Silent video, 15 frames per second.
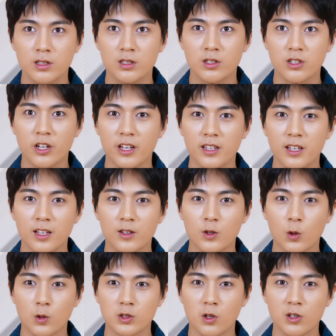최대한
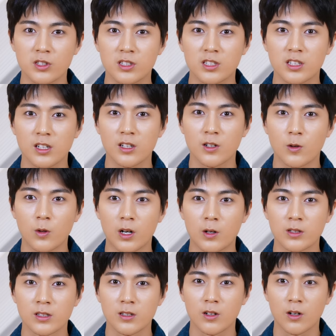더 적시려고
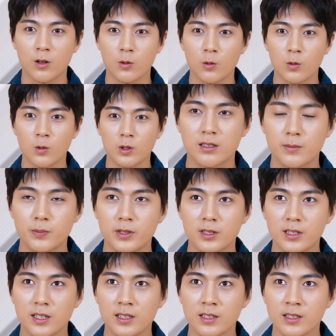하는 것 같고 슬플
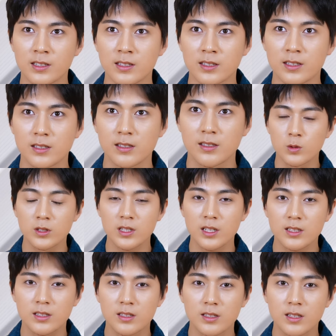때는 혼자
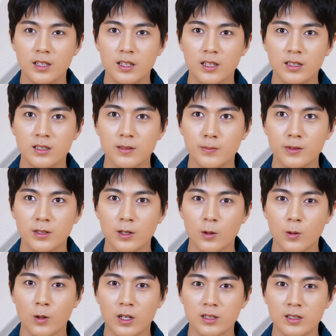있을 때
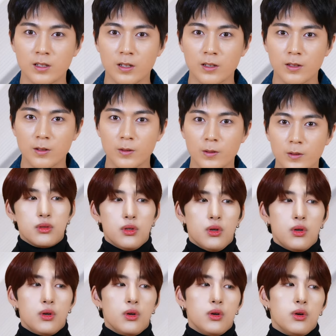슬프려고 하는 것 같아요.
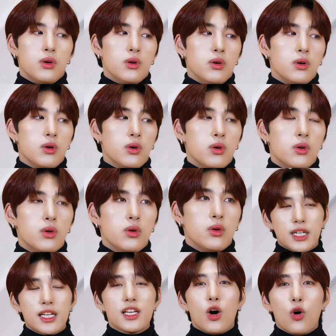어
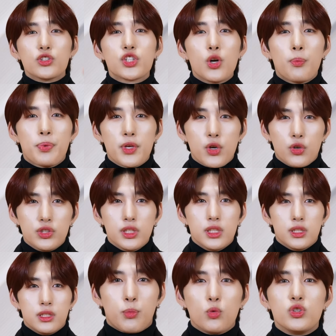자기 어지럽힌
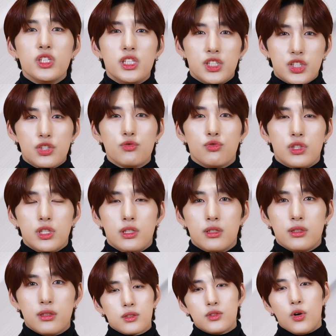거는 본인이 치우기.
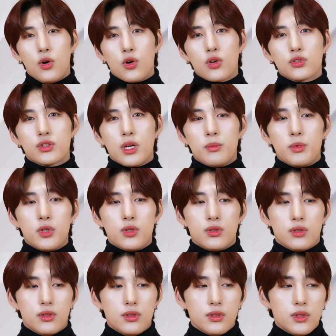그
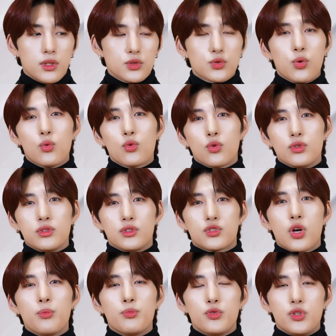어겼다면 속으로는
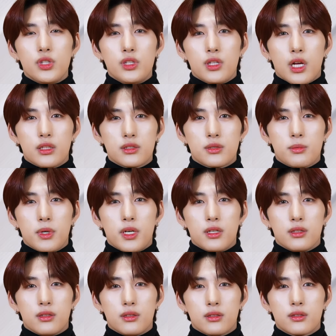천불이 나지만
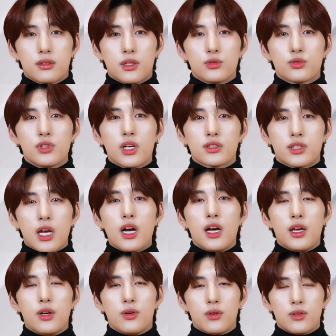그래도 그냥 제가
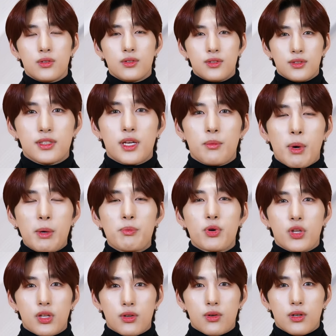해요 그게 마음
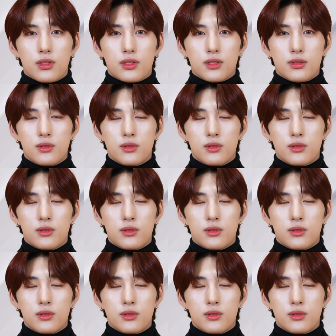편한 것 같아요